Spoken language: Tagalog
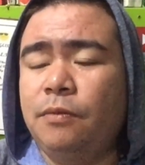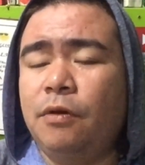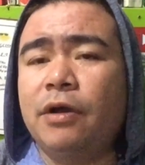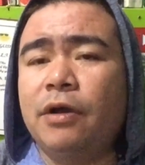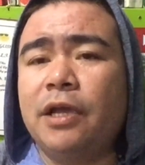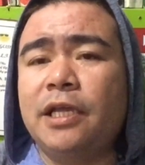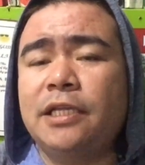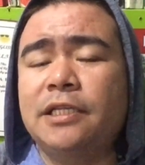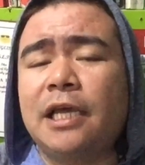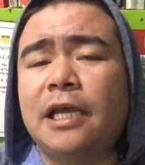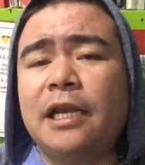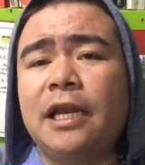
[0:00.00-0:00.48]

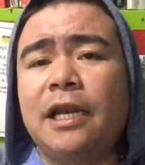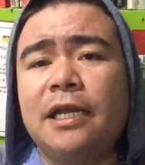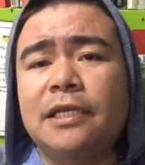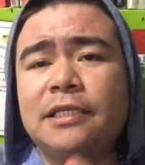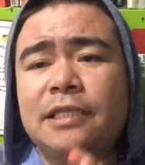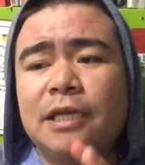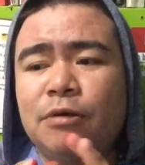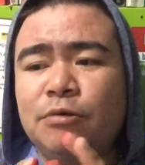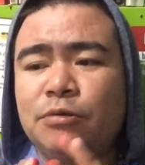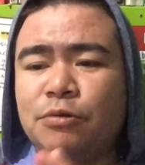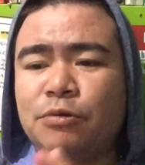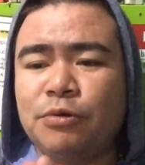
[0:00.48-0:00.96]
Okay, sana
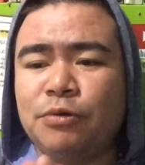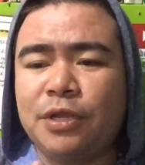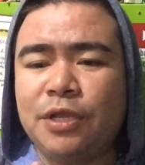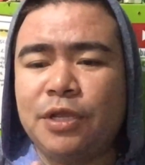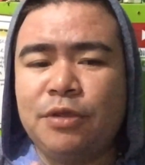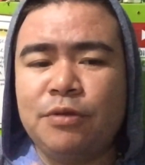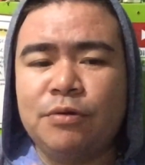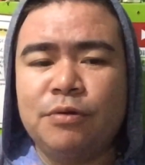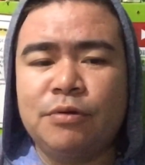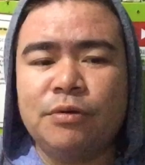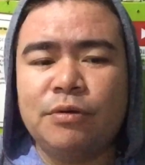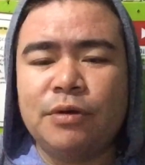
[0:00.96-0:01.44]
nasagot ko
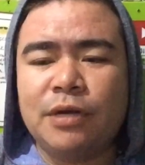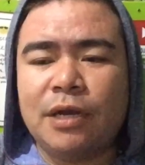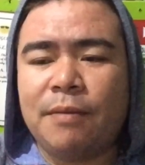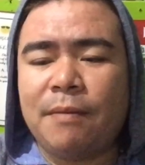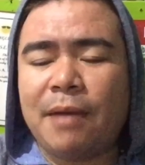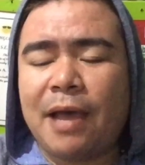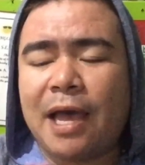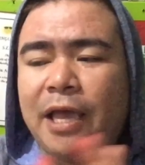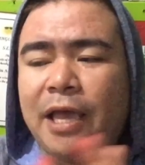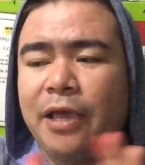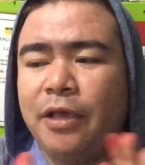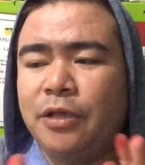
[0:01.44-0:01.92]
rin yung
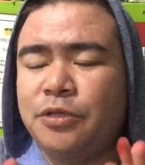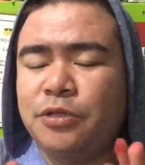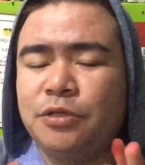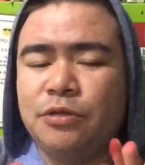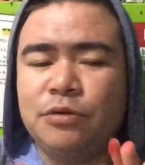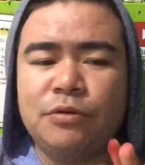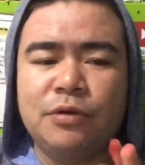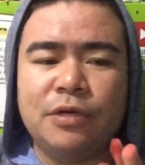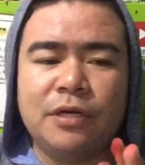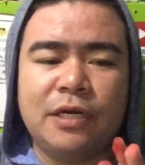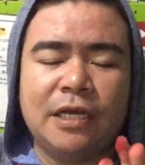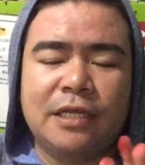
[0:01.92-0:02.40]
nang maayos
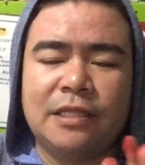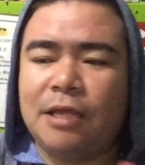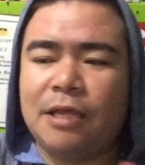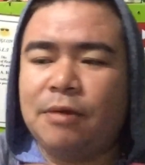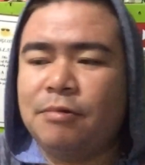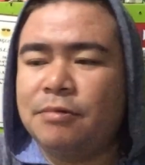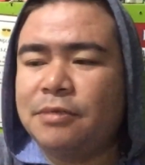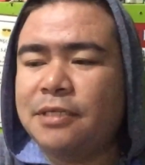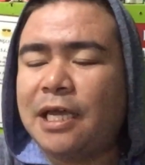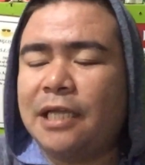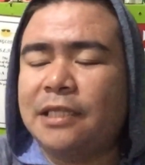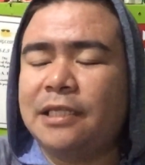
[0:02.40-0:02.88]
yung
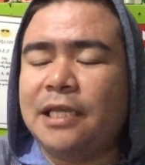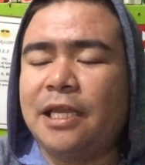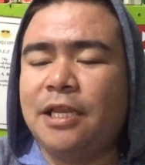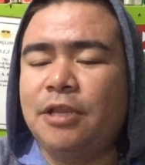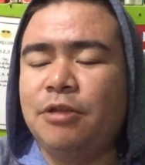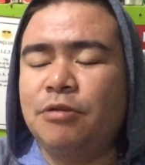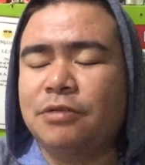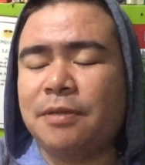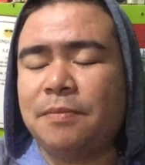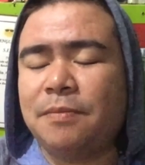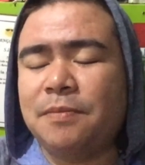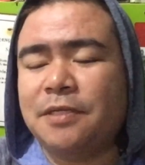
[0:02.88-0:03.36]
nagtanong sa
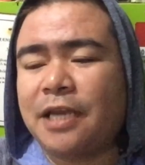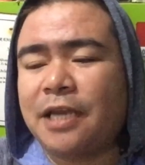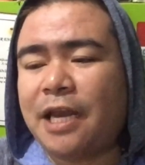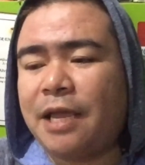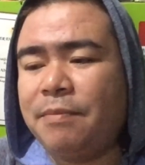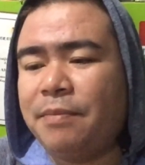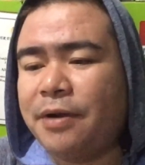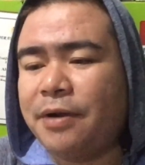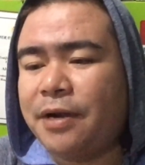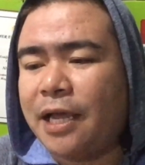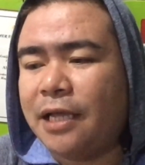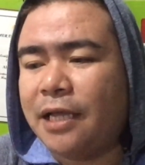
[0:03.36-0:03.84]
atin, yung
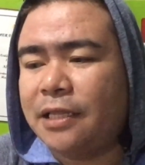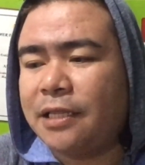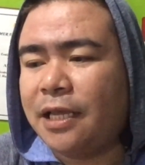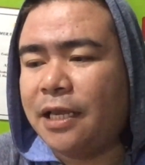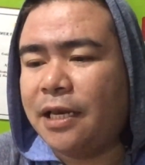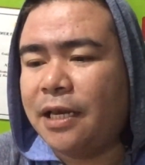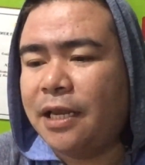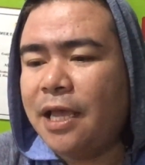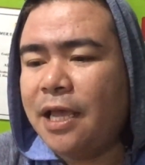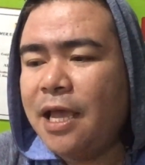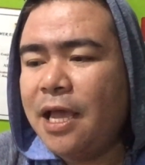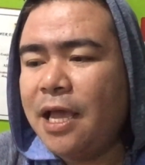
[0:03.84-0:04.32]
subscriber
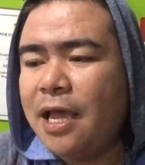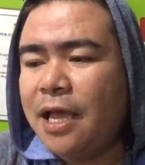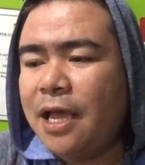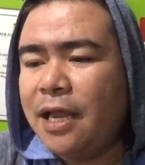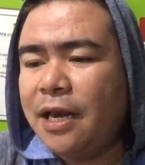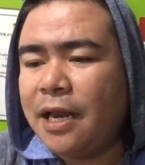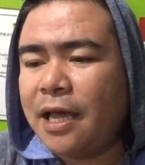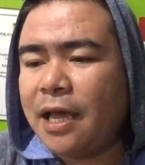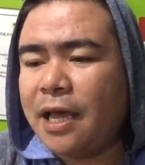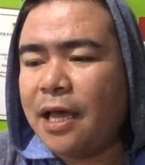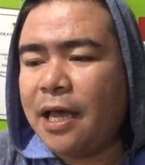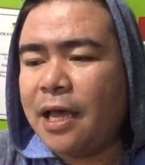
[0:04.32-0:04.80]
natin
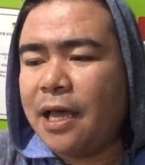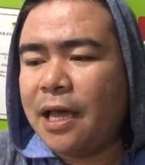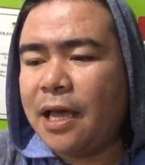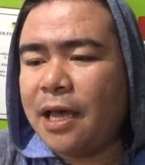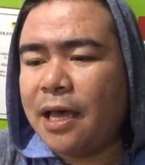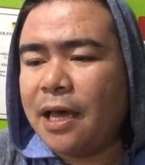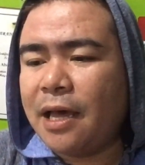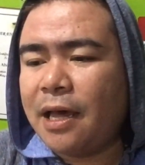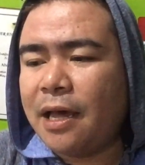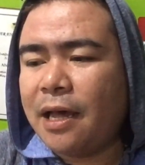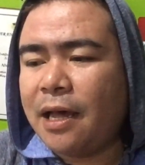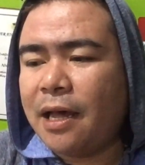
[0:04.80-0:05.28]
na
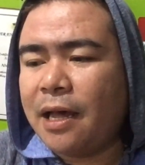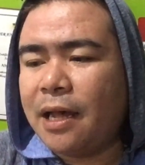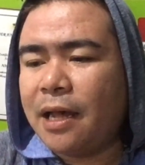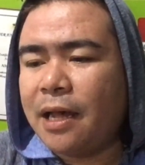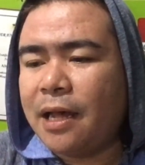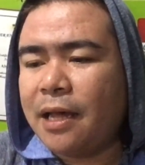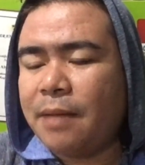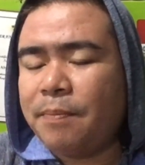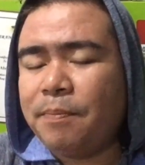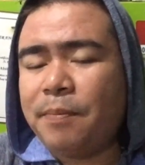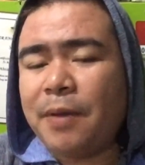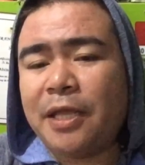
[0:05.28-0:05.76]

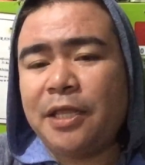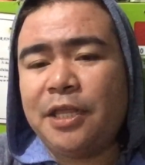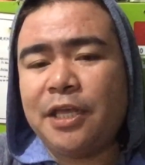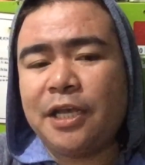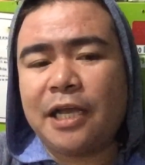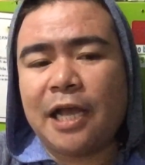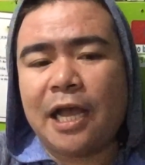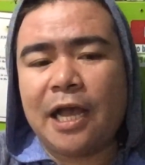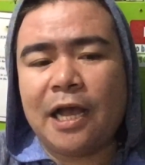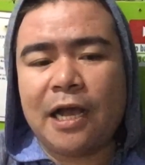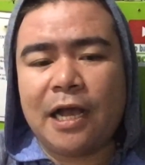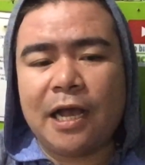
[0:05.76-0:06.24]
pwede
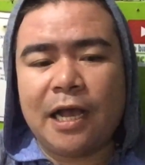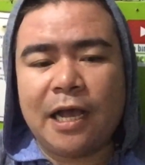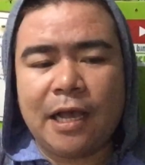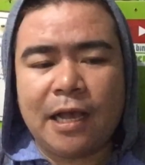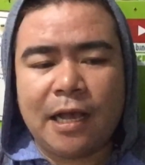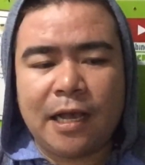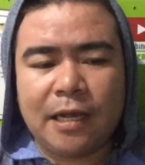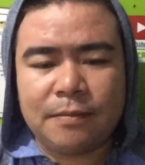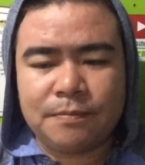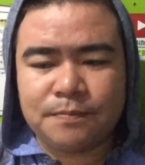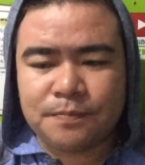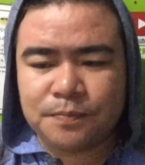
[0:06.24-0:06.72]
kang
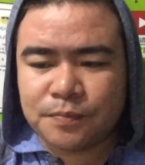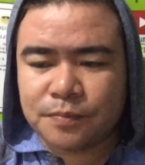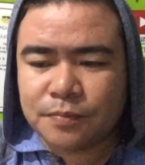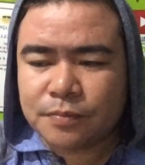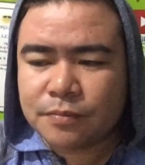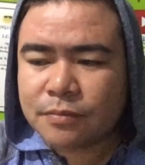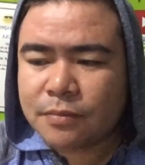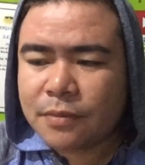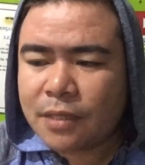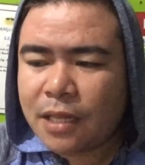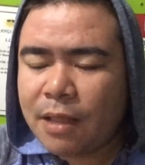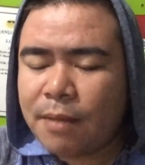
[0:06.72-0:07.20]
uh,
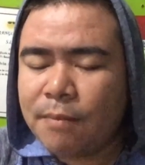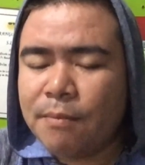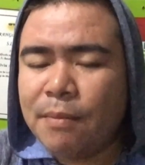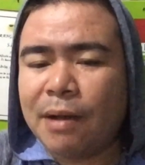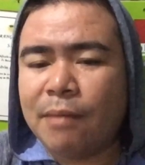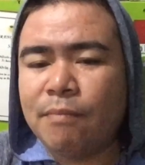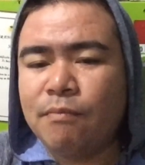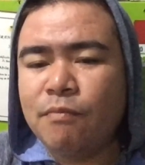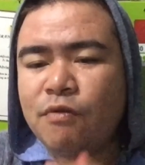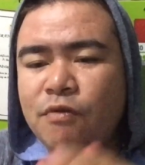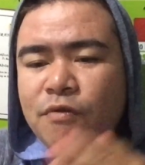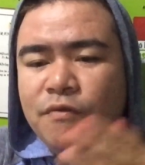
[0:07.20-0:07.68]

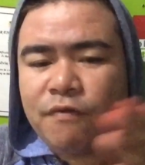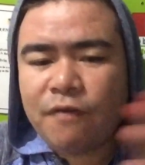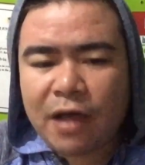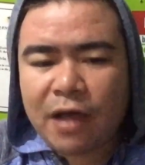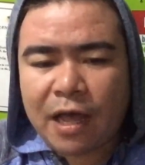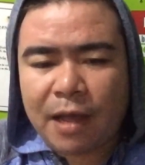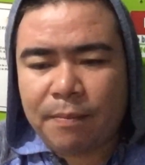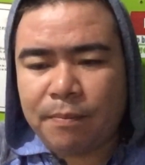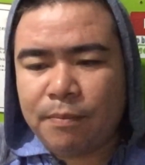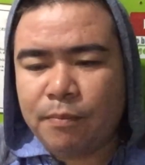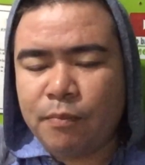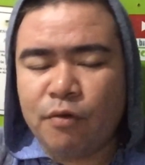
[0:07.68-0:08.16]
mag-move
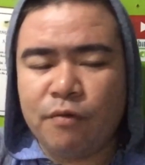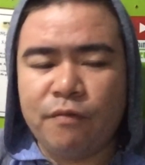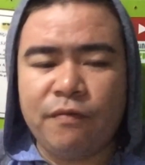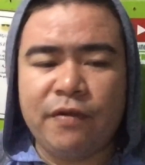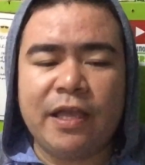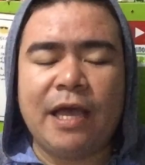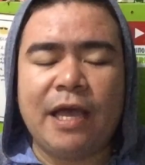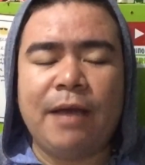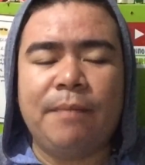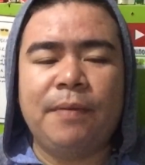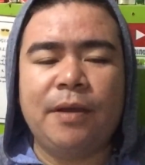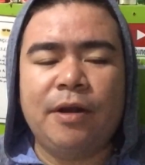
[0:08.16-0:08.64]
up,
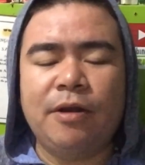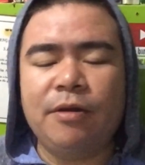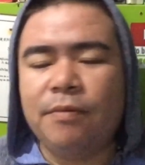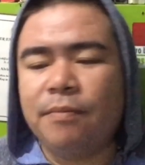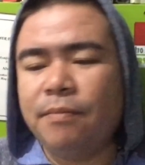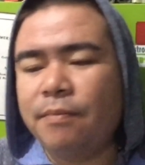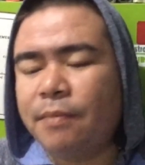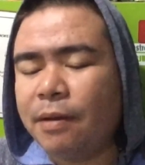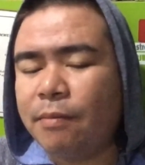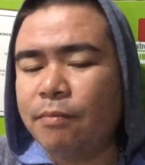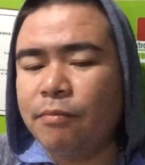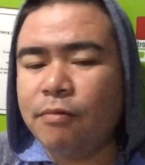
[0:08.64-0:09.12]
moving up ano,
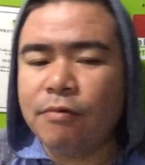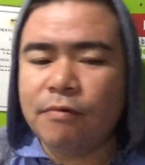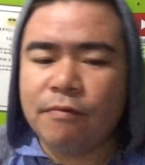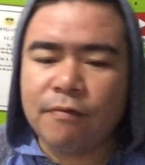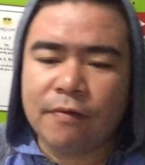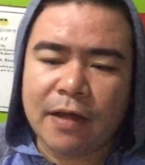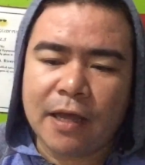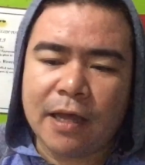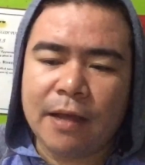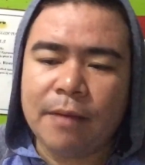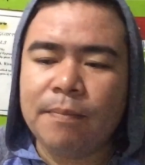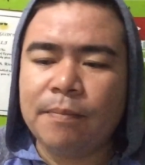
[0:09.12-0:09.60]
mag-move
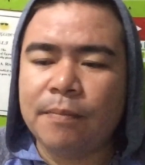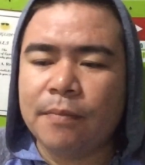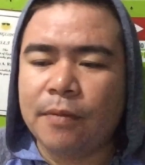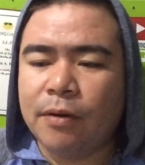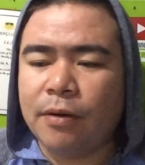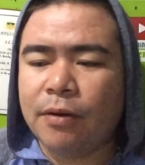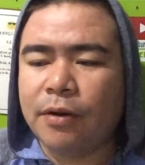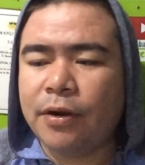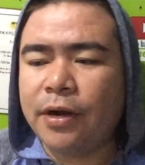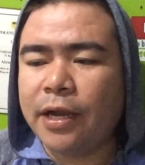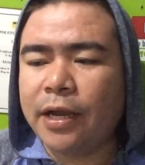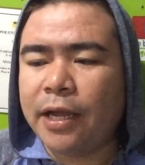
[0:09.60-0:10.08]
up
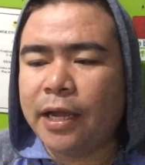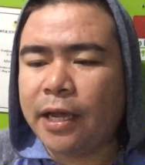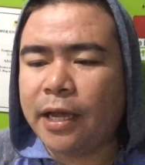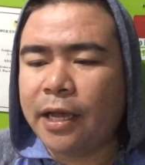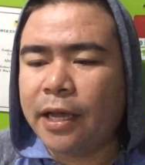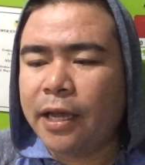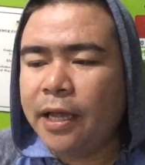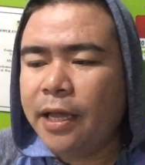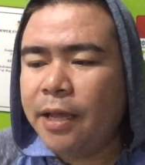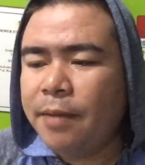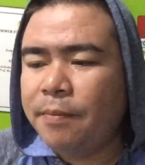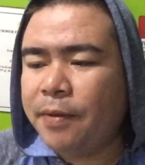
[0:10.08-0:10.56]
or
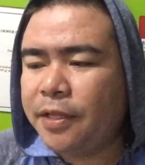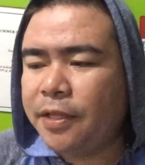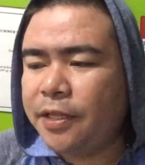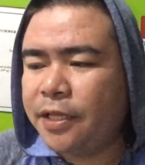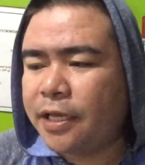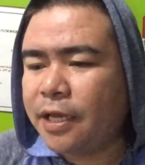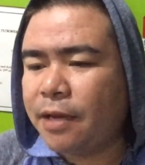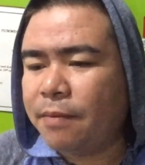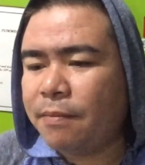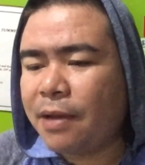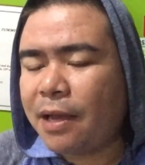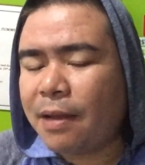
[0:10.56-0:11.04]
uh, pwede
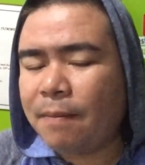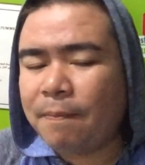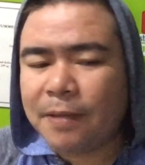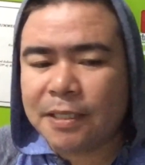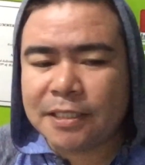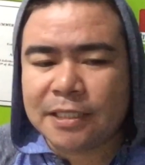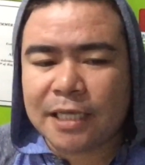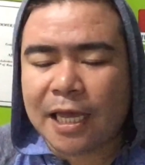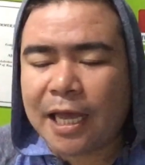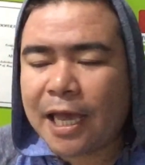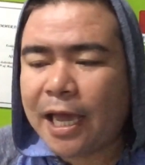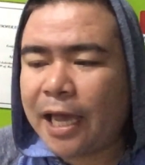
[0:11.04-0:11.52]
kang
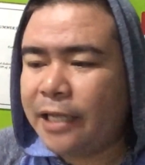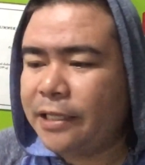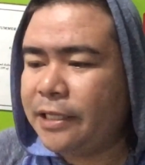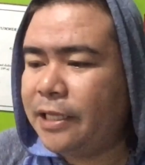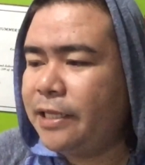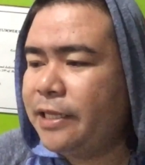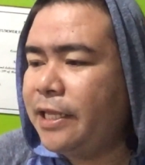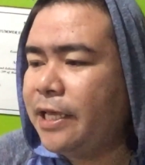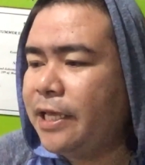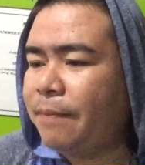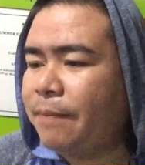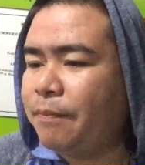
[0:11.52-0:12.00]
makapasa kahit
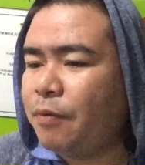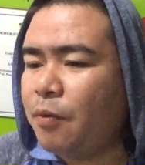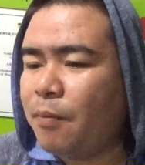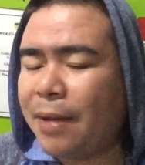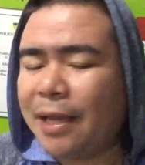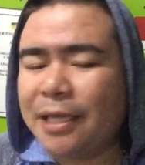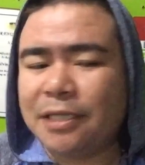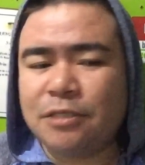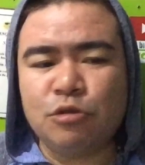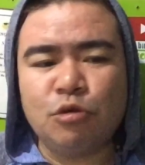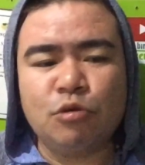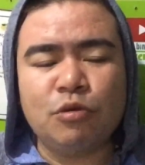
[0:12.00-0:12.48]
hindi ka
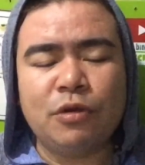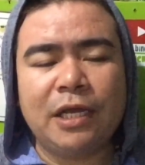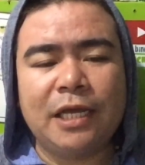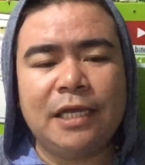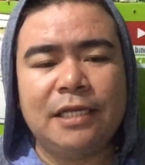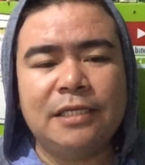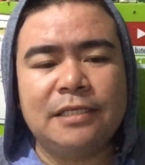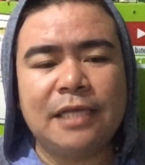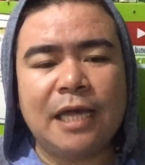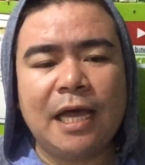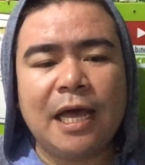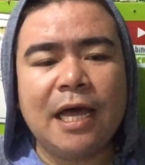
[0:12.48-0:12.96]
pumasok ng
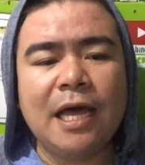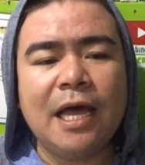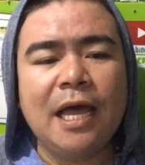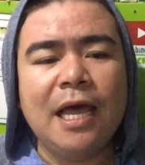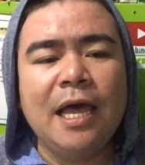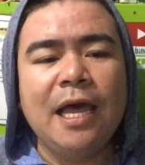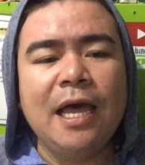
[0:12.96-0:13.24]
isang